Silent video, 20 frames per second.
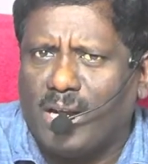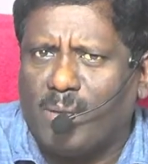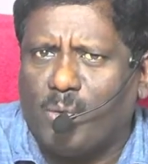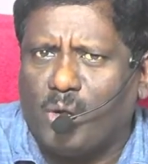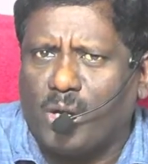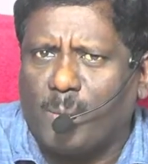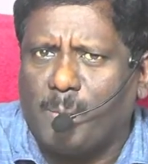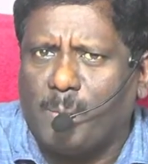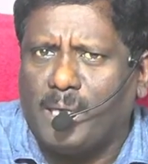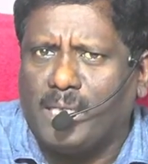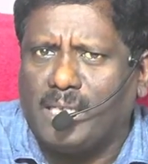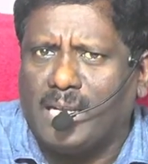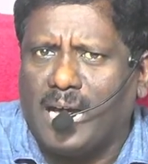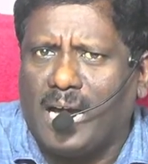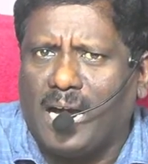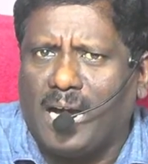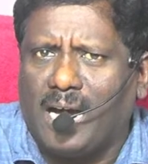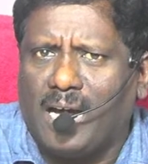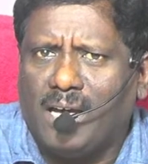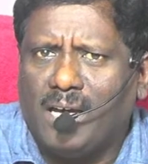మొరపెట్టినా
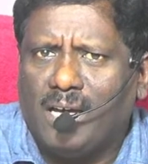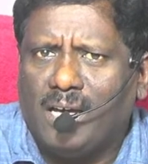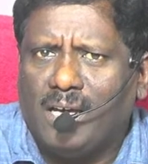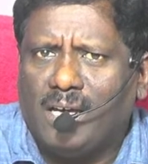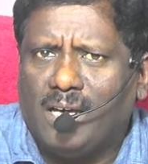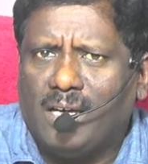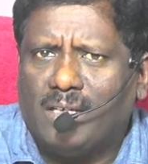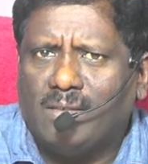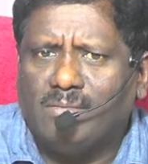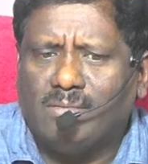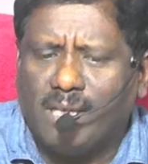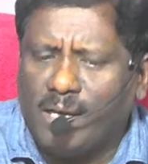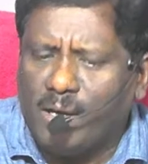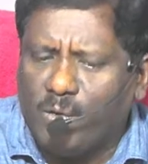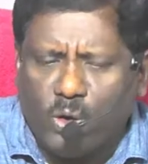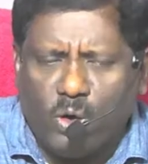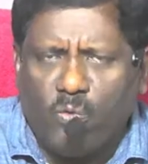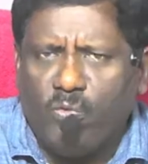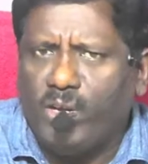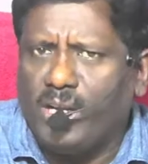
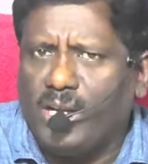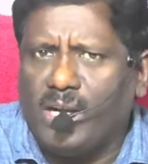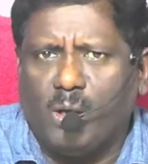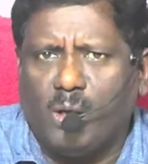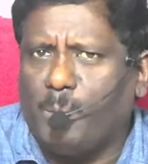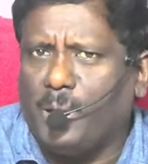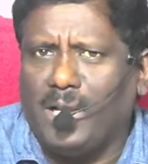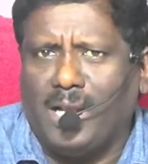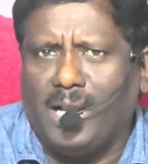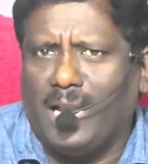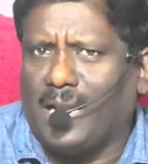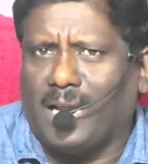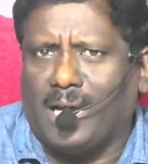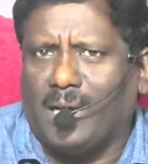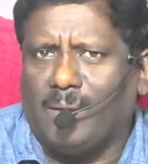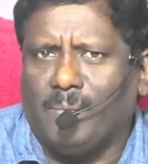దేవుడు వినడు ప్రియులరా